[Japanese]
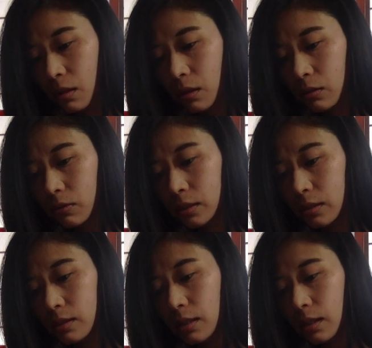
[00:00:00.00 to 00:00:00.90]
あと忘
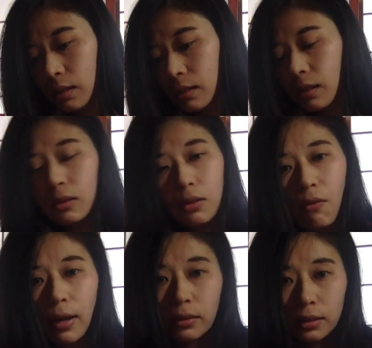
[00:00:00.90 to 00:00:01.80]
れちゃいけないのが
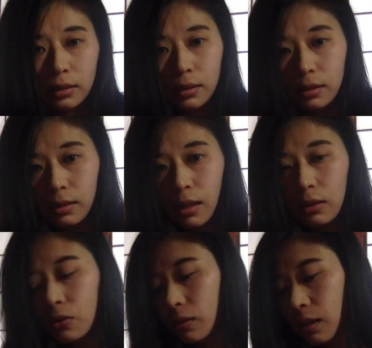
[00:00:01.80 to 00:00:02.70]
ワクチンですね。
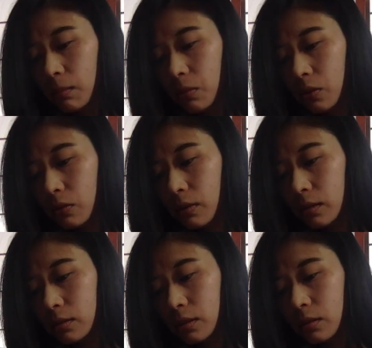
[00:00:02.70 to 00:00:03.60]
狂犬病の
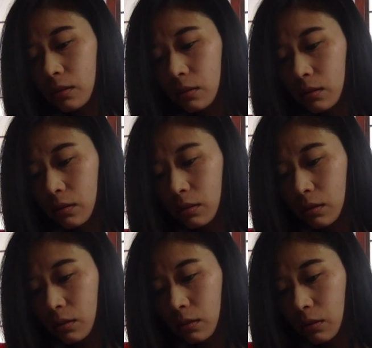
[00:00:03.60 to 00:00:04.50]
ワクチン
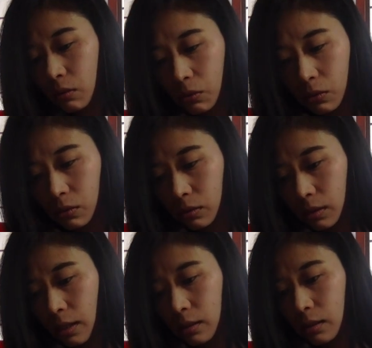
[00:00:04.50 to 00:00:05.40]
と、
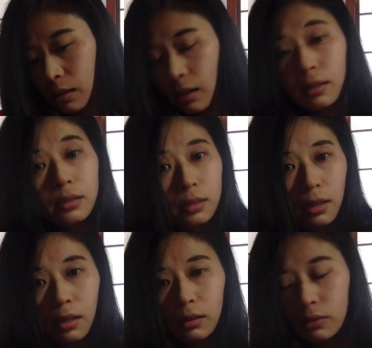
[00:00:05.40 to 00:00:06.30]
年に1回です
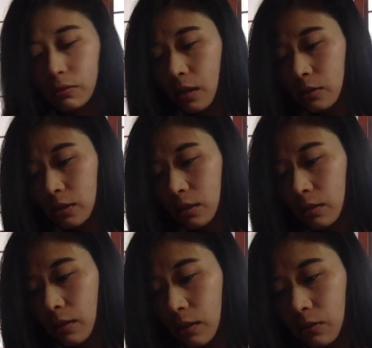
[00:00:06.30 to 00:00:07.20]
ね。
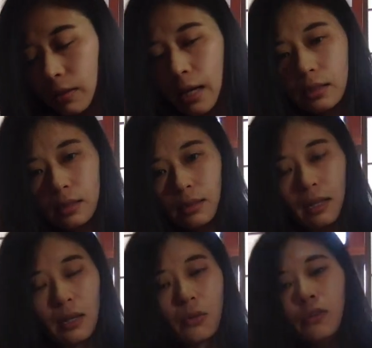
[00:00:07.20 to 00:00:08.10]
ワクチンと、あと、なん、な
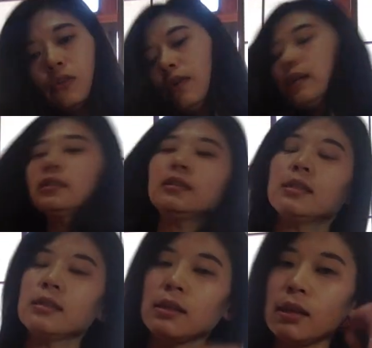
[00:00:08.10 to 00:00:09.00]
んか今後ワクチン
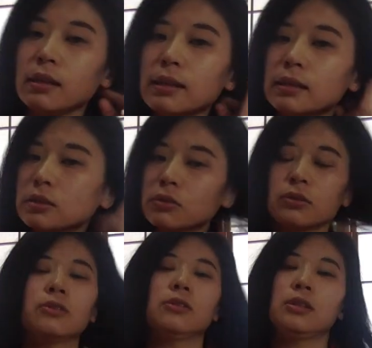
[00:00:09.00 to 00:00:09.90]
ですかね。何子
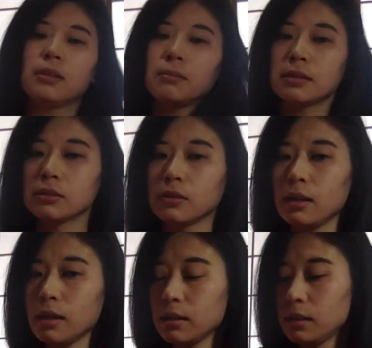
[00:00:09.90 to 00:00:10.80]
混合っていうのは、まあ、その
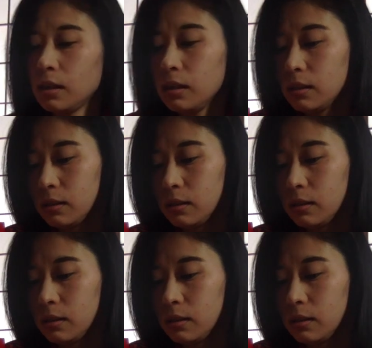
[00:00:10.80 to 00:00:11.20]
選んで、